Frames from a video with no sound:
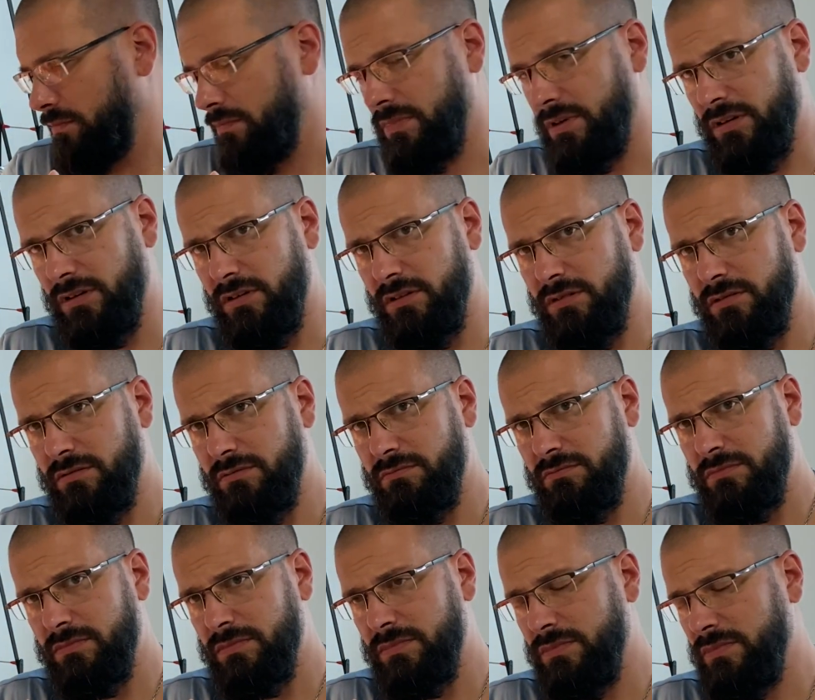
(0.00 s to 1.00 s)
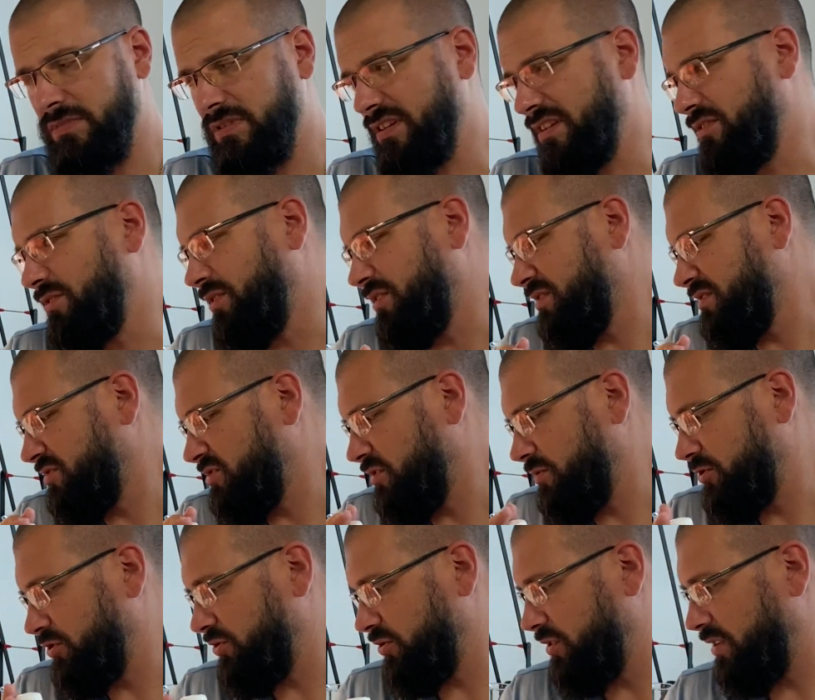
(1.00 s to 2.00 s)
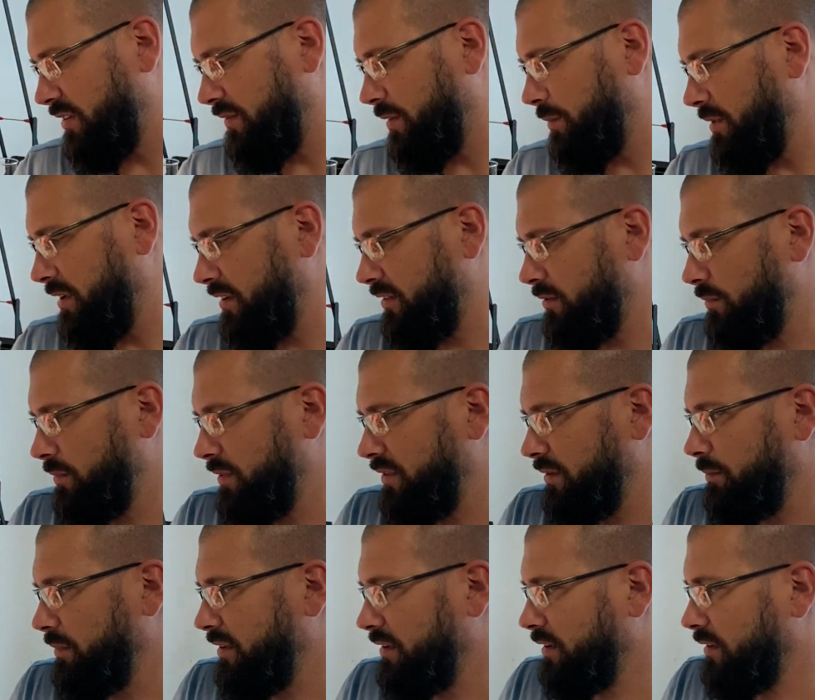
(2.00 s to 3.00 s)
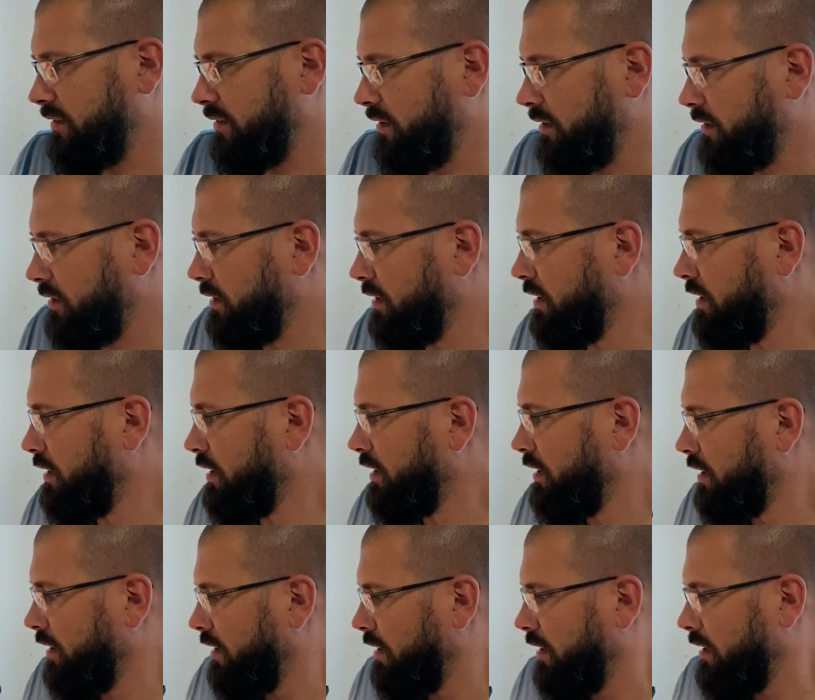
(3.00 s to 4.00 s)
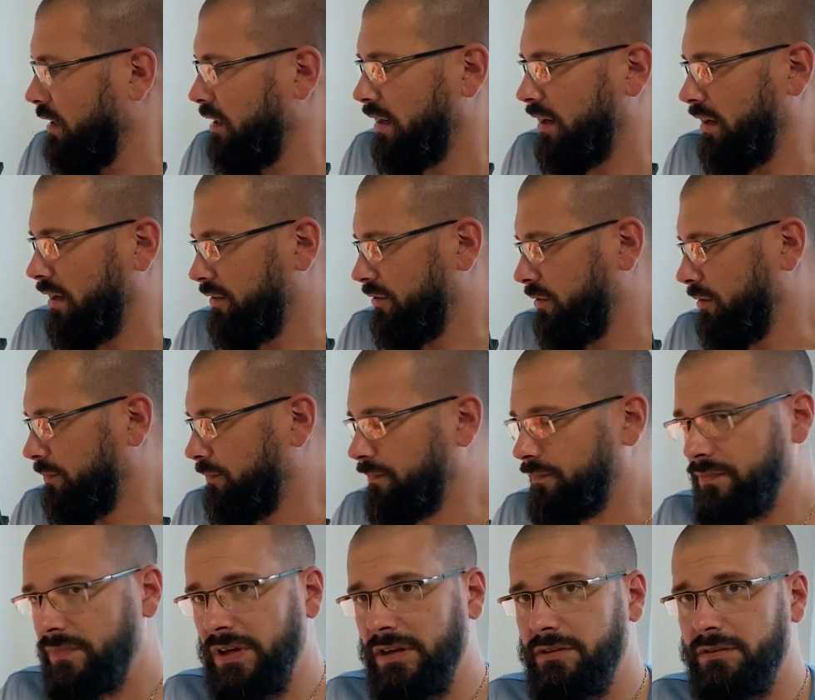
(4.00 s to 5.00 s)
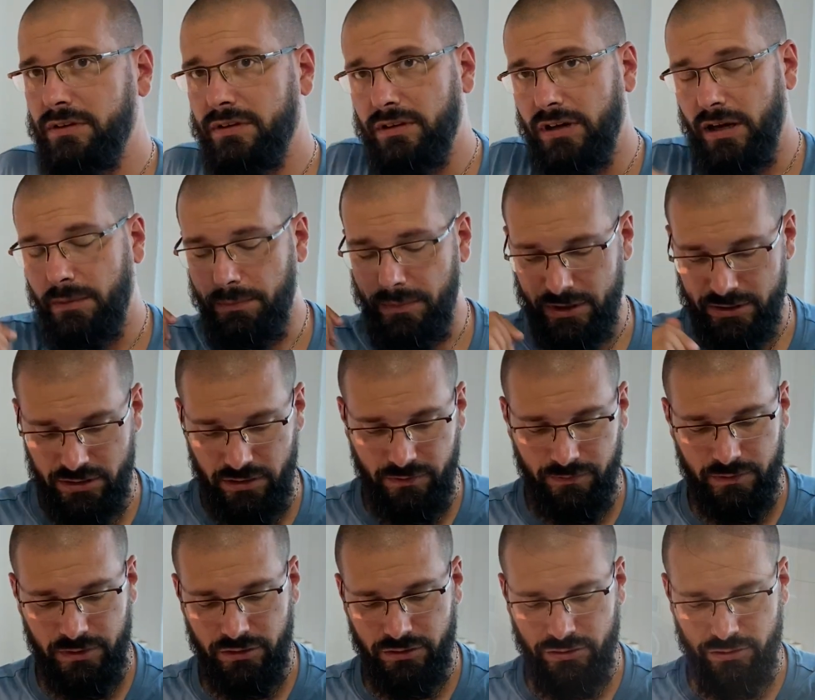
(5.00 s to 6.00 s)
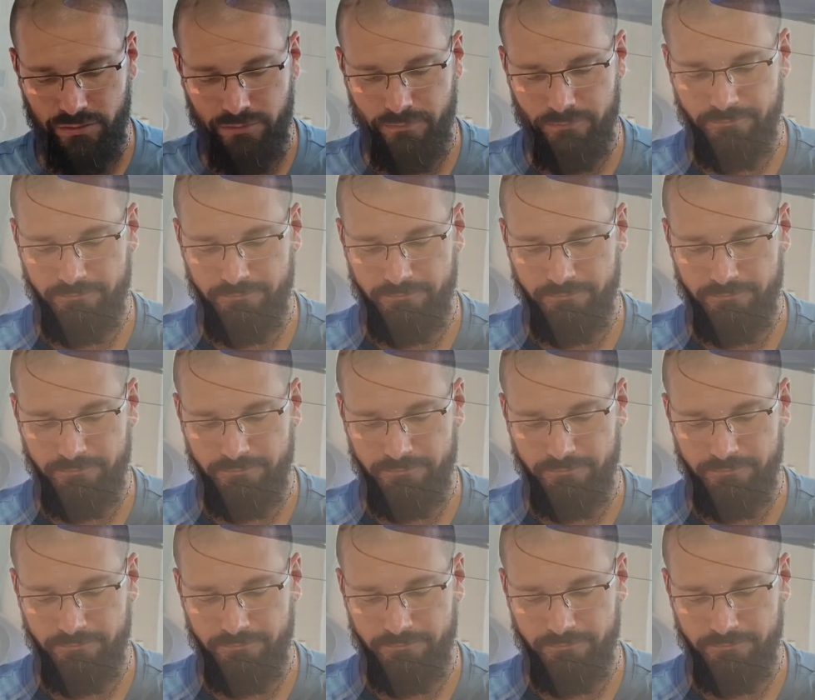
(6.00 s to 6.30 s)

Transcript: Eigentlich? Ja doch, ist schon schöner, wenn man das so ein bisschen besser sieht. Also, dann Abmarsch auf den Tisch.